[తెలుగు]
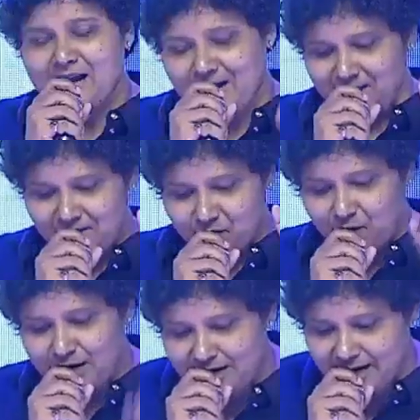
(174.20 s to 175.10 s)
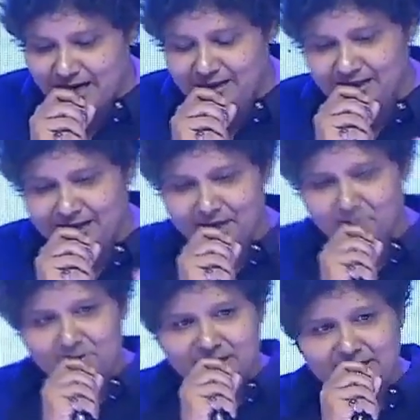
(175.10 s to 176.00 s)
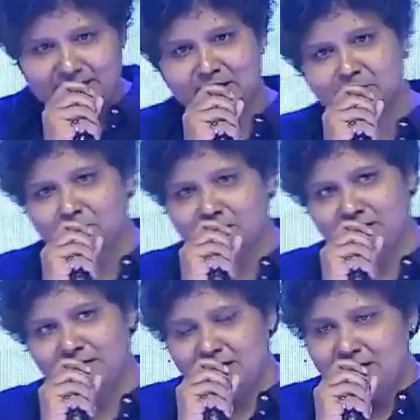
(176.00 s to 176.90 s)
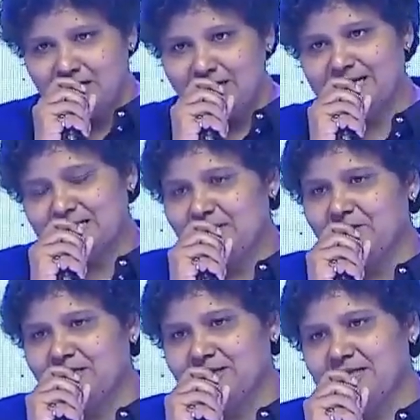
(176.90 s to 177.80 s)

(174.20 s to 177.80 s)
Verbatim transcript: అండ్ వన్ డే అట్ అ టైం ఈ సినిమాని నెక్స్ట్ లెవెల్కి